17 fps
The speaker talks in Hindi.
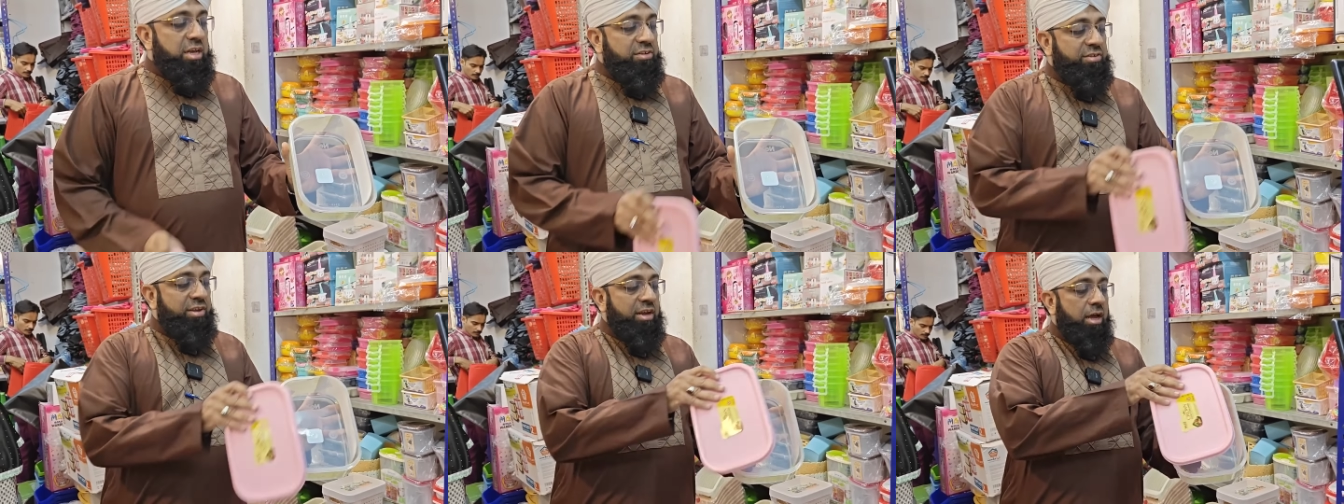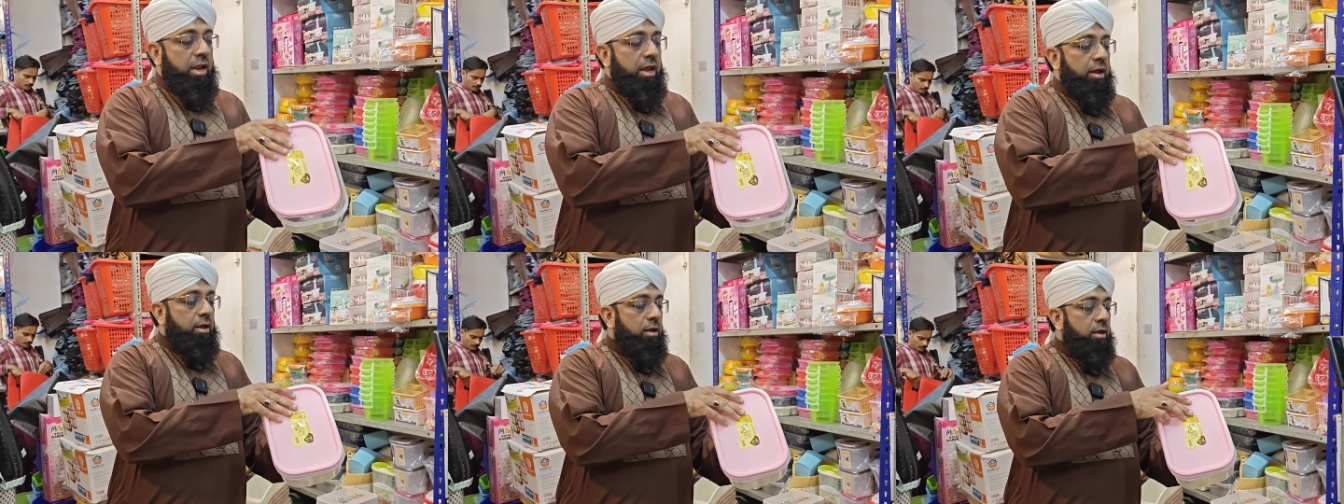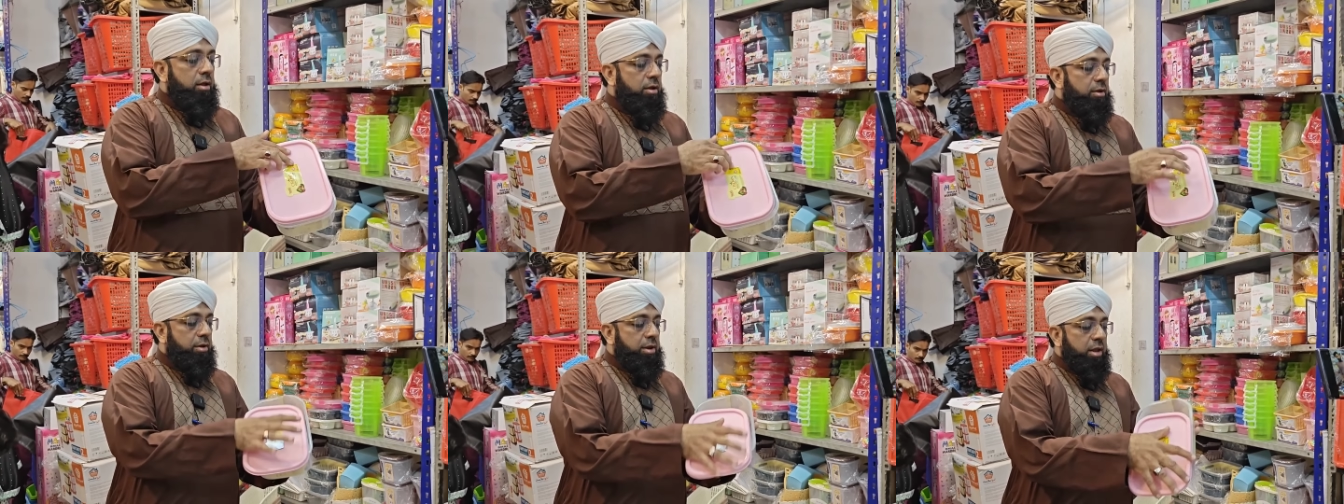ये सिंगल है
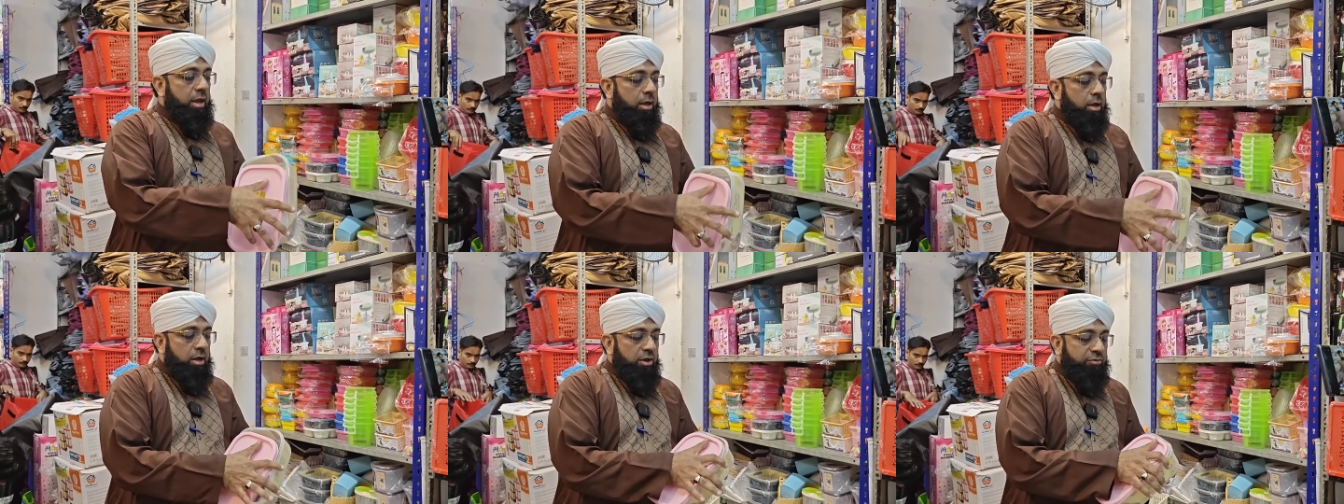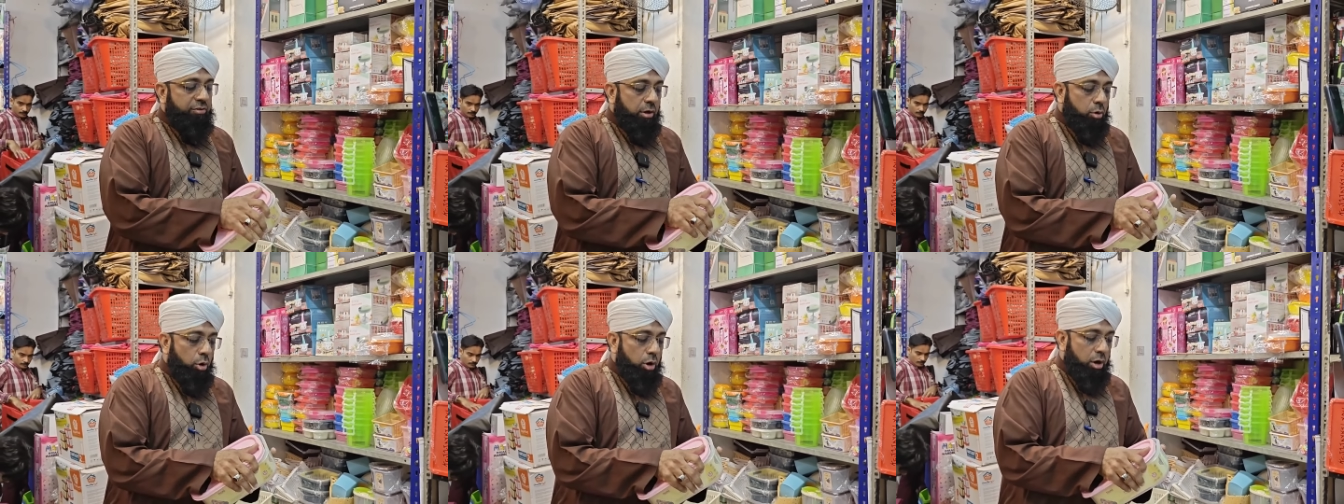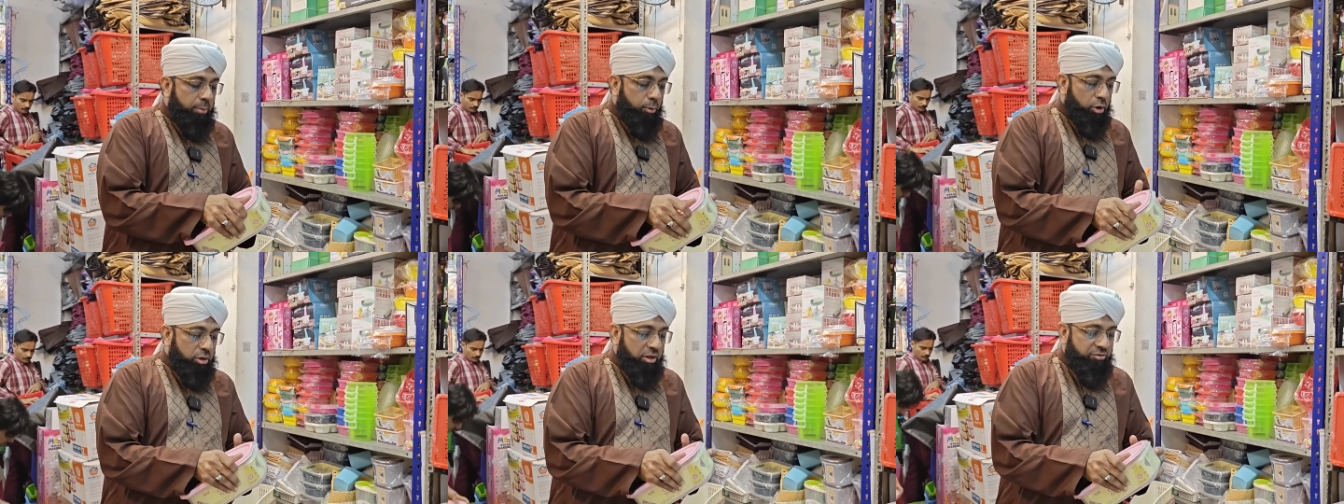ठीक है इसकी
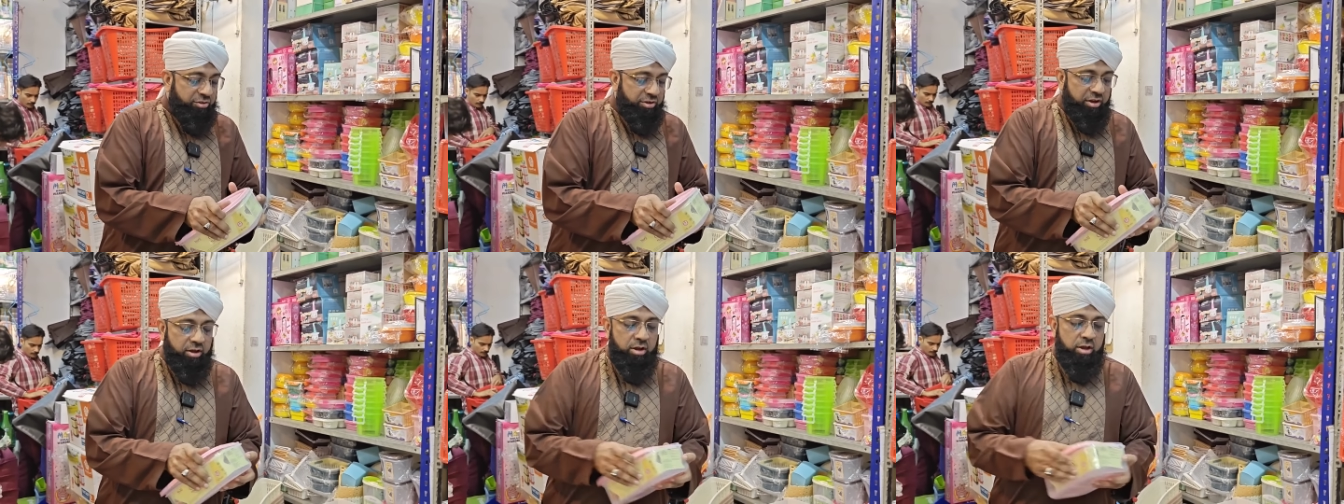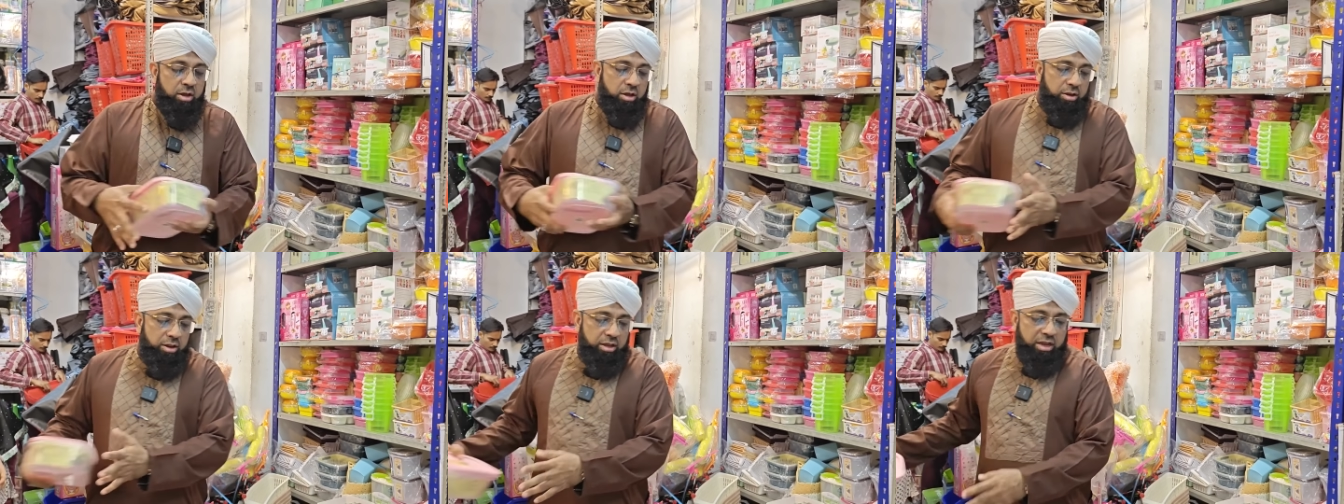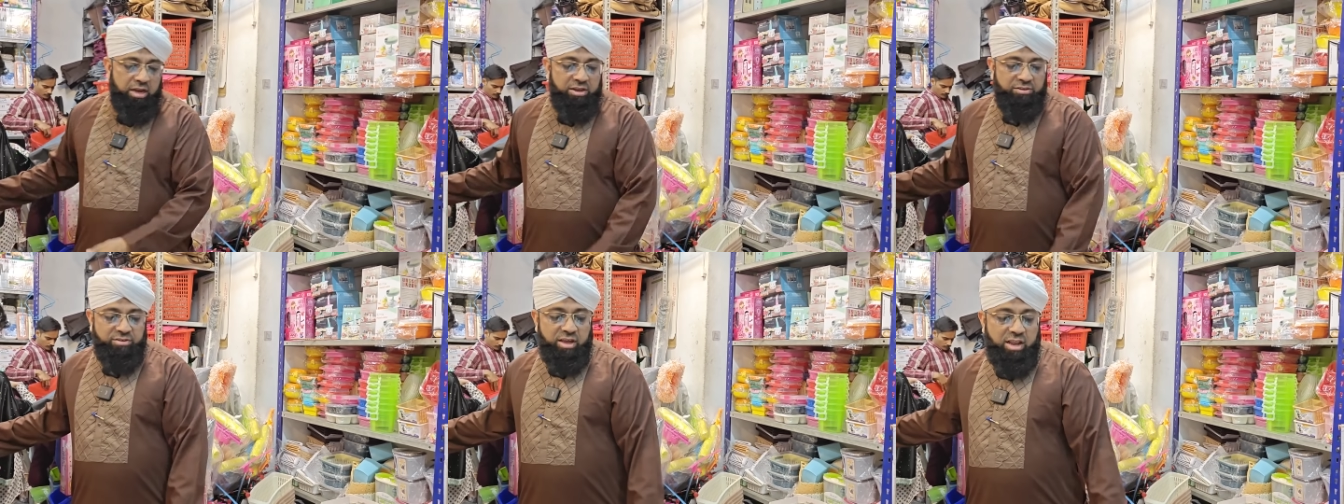क्वालिटी बहुत अच्छी है ठीक
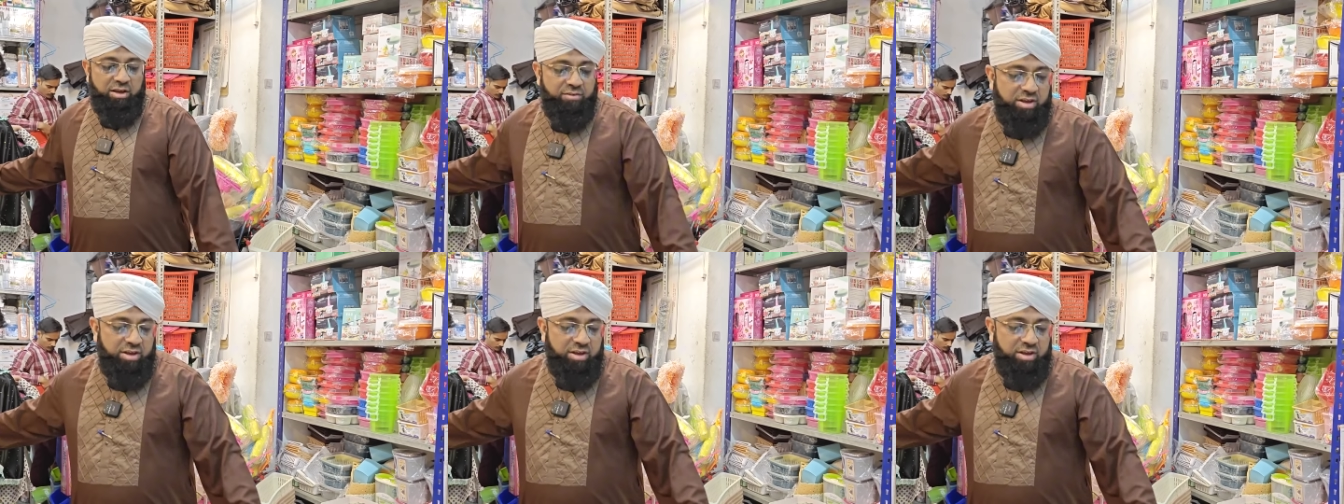है इसके